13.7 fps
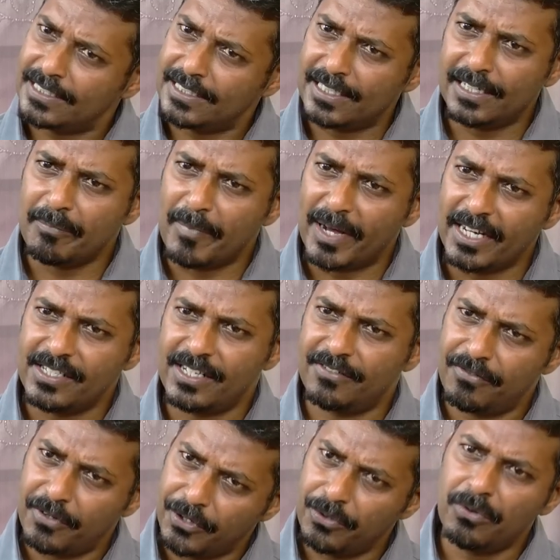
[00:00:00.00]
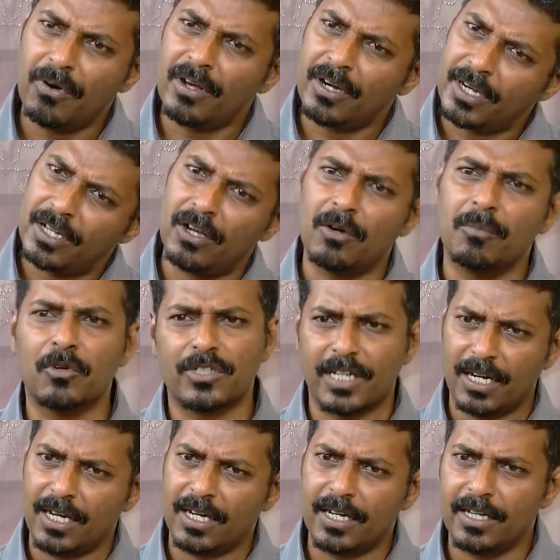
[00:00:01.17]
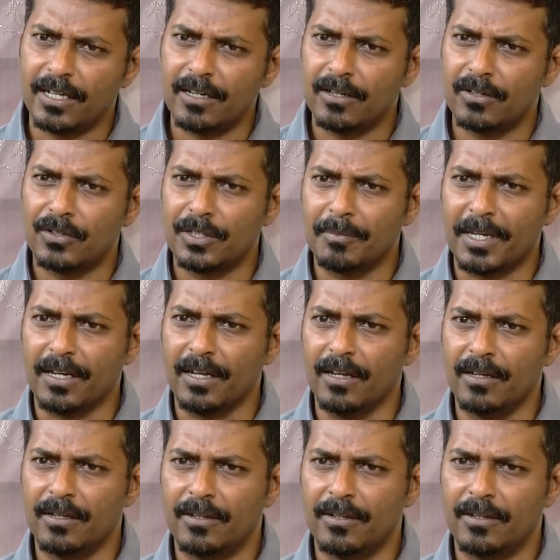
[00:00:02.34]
இட் மைண்ட் செட் ஃபார் யூ ஆர் ஆல்மோஸ்ட் எல்லா நடிகர்களுக்கும் இந்த மாதிரியா